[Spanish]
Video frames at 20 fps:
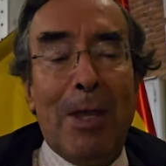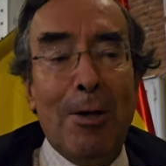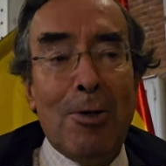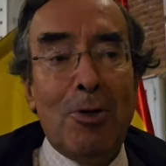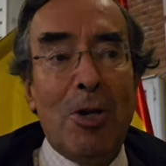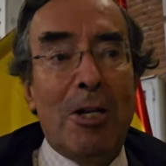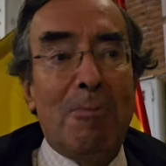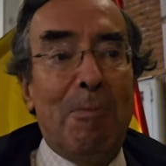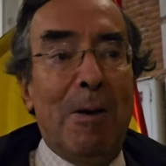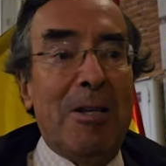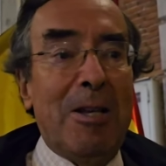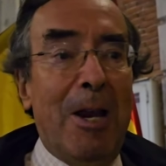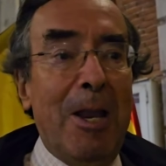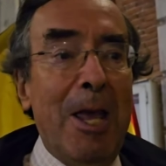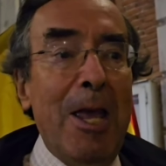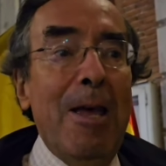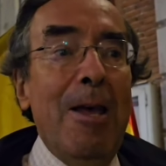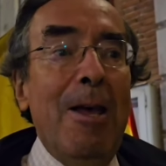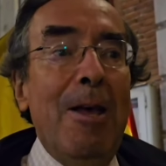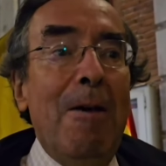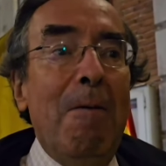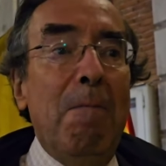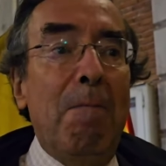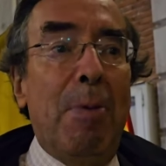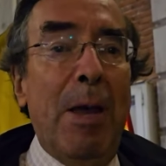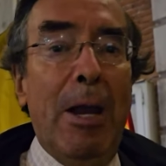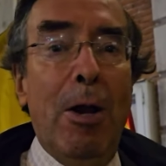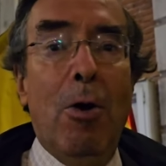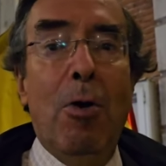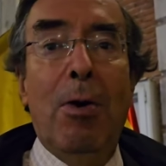que os las pasaré,
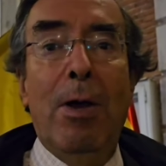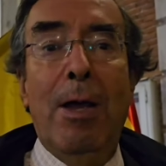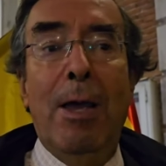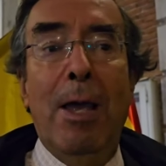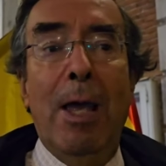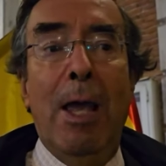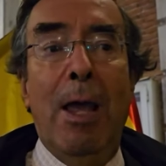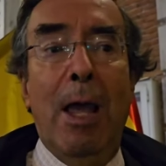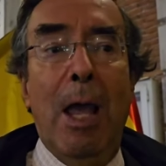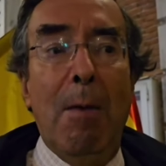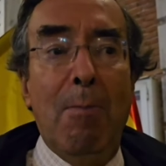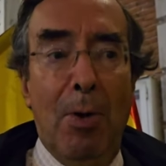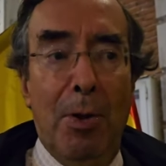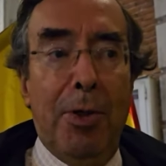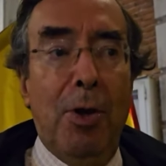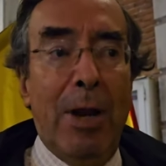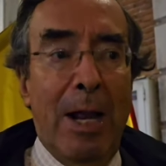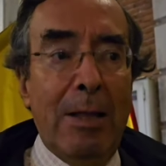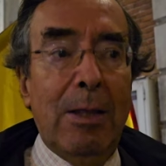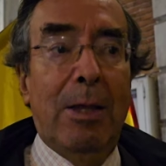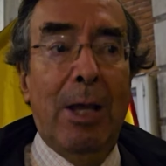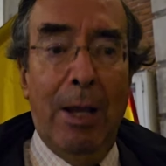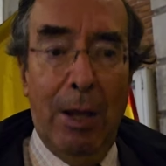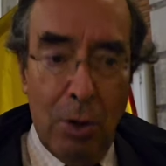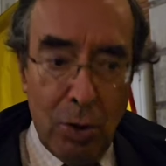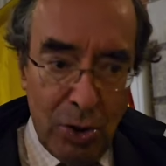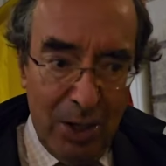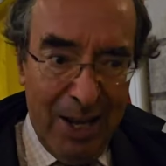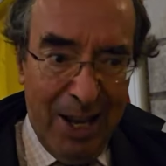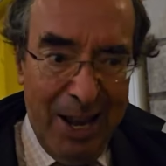pero eh, emocionante
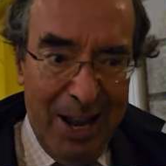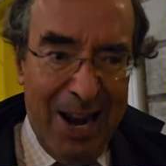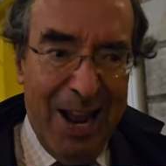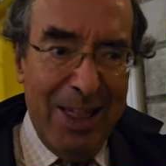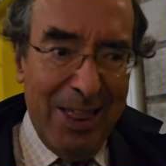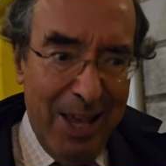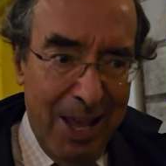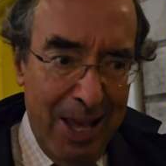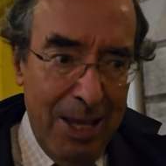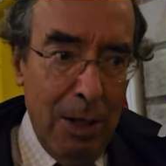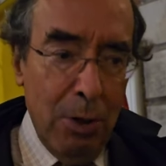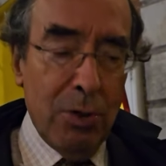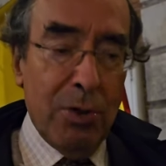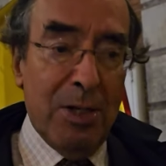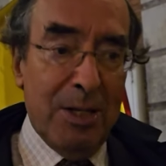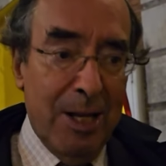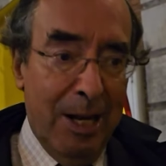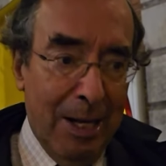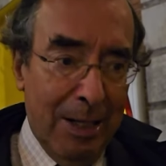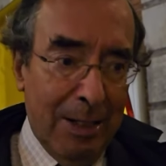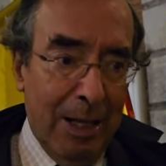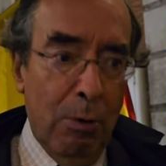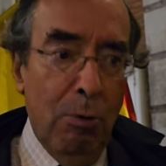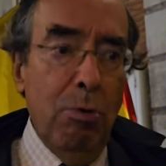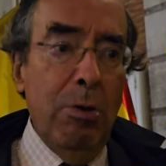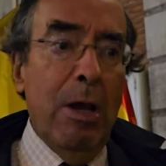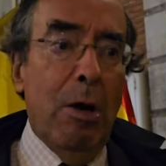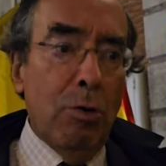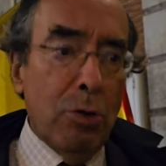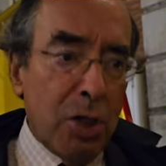que os dijera de ellos desde
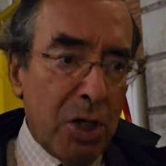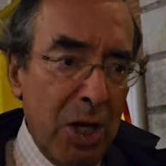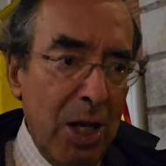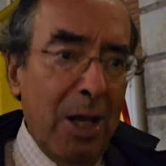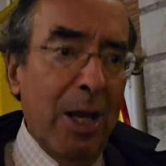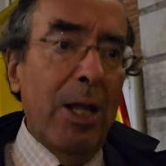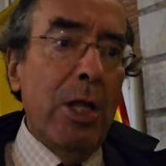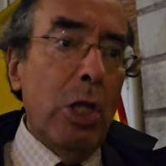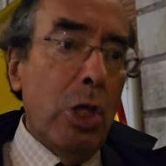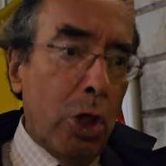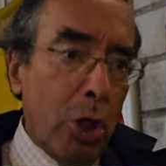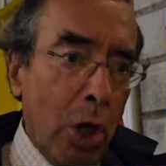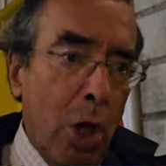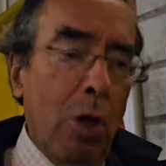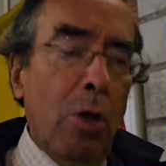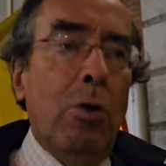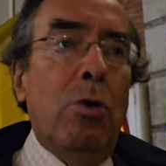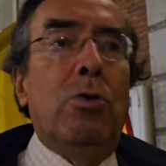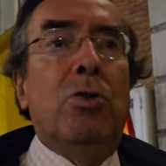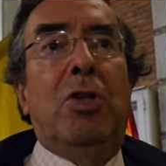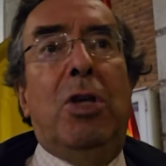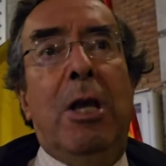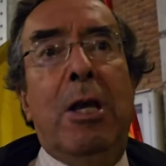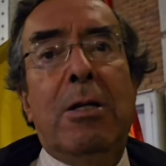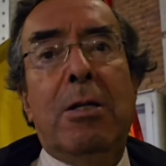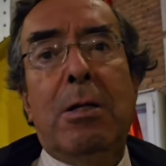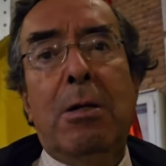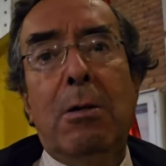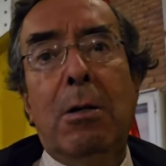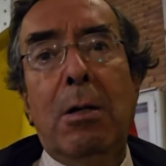Cataluña, os siguen todos los
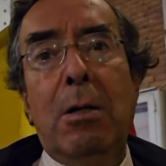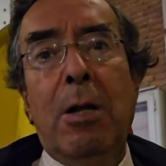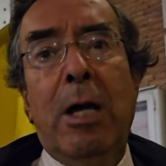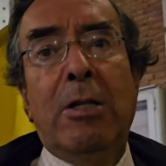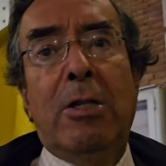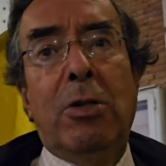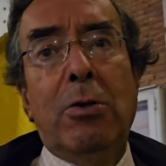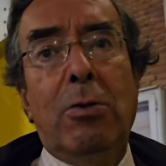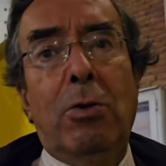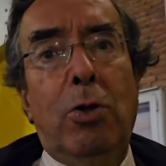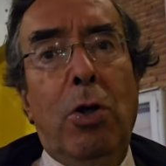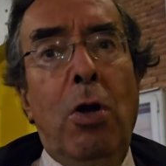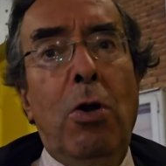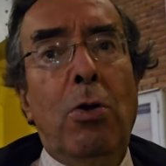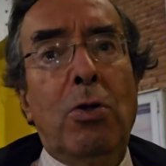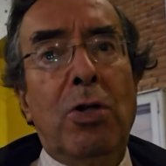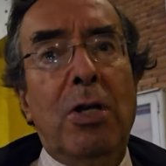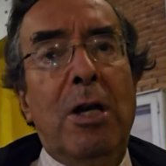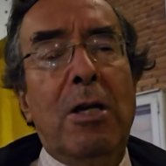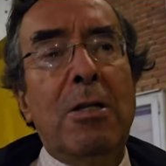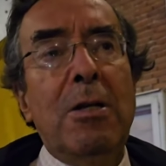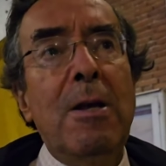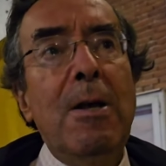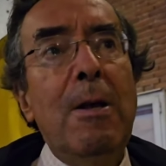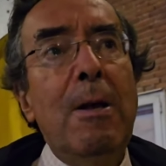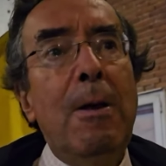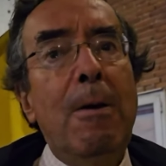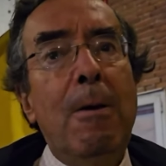días. Nacho, todos los días. Un